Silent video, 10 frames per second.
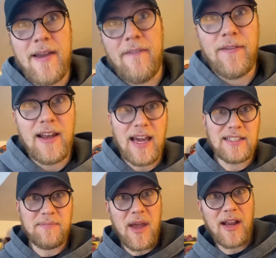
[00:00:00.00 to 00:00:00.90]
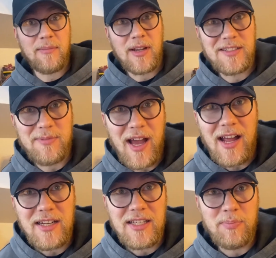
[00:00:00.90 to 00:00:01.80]
Vielleicht merkt man es mir
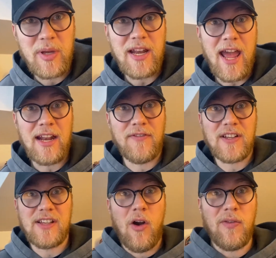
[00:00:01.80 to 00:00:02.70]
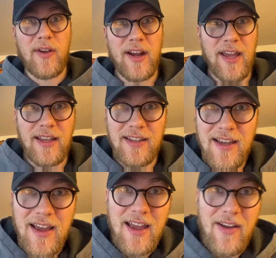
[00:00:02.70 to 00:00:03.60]
an, ich bin etwas aufgeregt.
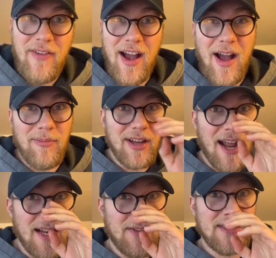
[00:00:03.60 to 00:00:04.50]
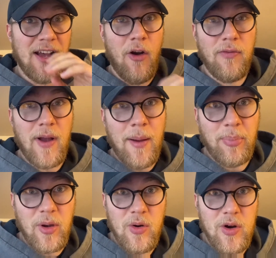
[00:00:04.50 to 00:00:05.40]
Wir haben gerade was auf,
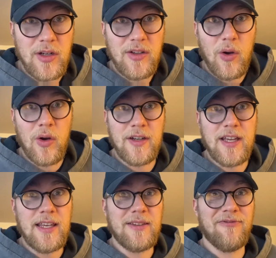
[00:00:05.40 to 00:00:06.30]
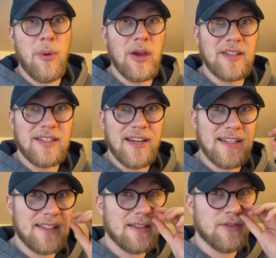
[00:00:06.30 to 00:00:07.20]
abgeholt und ich möchte
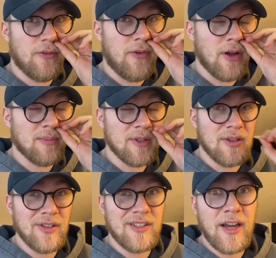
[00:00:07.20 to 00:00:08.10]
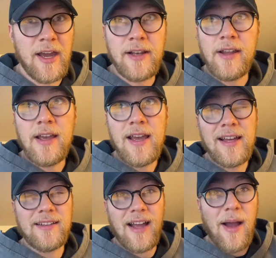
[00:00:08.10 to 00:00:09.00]
es sofort mit euch teilen.
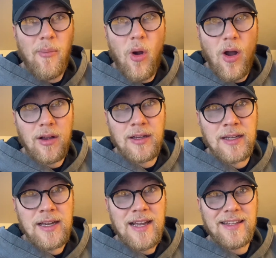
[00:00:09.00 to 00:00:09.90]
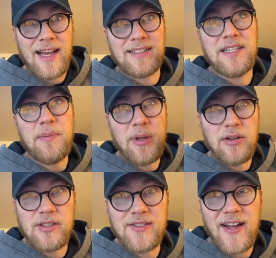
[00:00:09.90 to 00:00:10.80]
Da morgen der
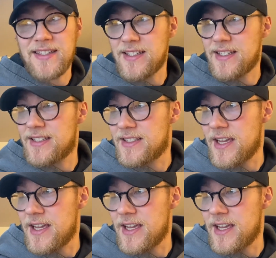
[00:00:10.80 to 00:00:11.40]
27.